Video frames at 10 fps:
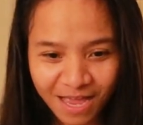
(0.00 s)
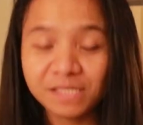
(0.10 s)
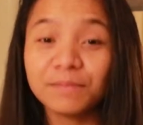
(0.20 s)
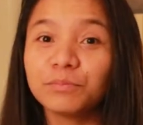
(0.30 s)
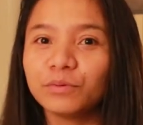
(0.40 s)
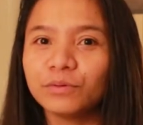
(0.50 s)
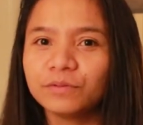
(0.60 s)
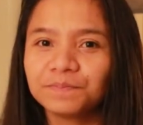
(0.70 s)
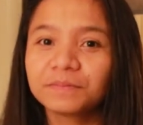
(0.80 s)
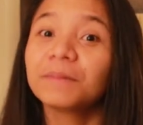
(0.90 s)
Cebu,
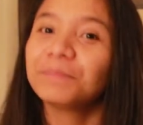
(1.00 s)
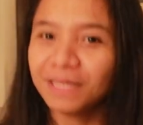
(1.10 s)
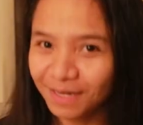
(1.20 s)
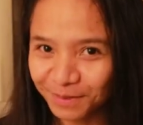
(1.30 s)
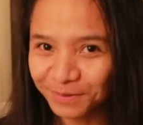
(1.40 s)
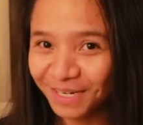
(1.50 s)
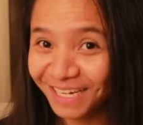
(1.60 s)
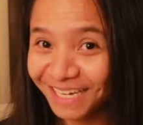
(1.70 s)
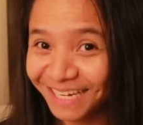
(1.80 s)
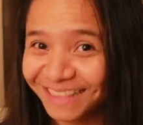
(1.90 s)
pila
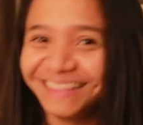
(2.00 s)
ulit.